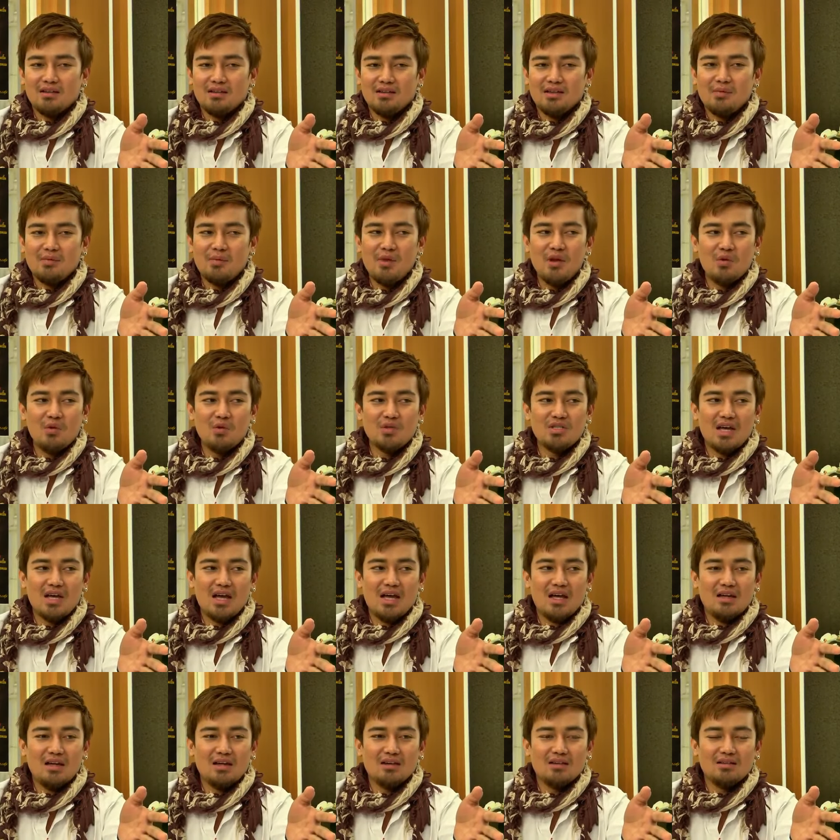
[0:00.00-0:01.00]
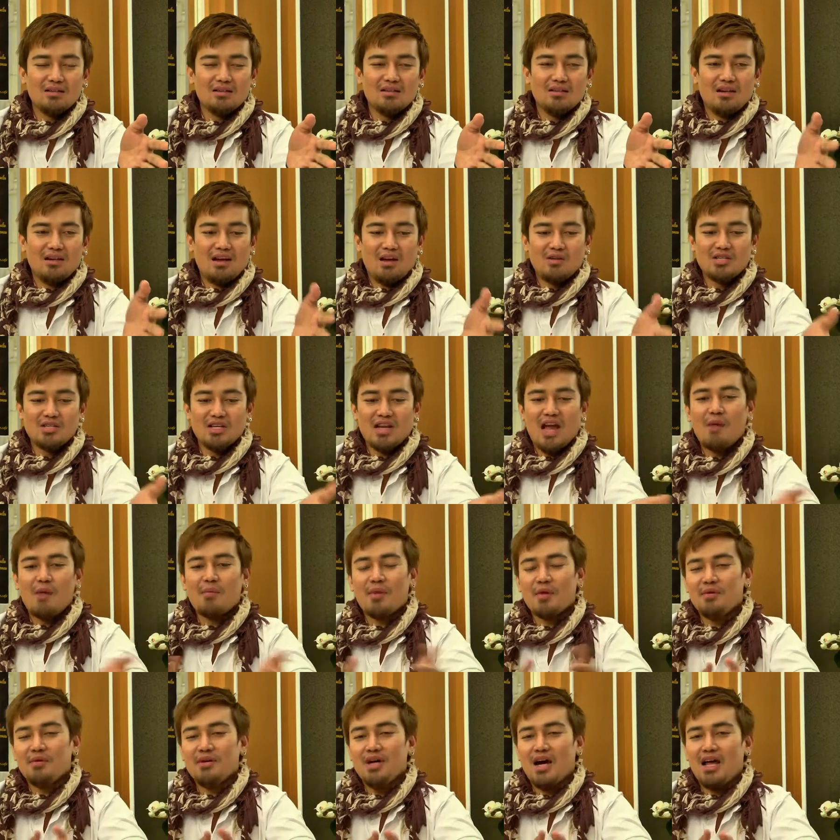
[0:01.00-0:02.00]
เออไม่รู้จะเราจะทำ
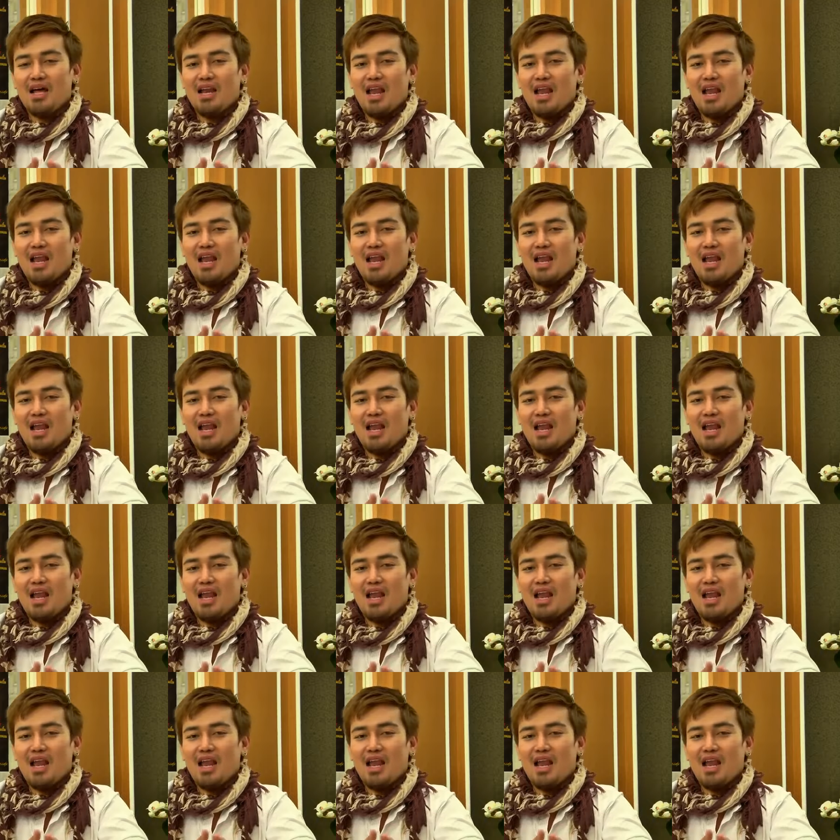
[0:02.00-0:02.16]
ไปเพื่อ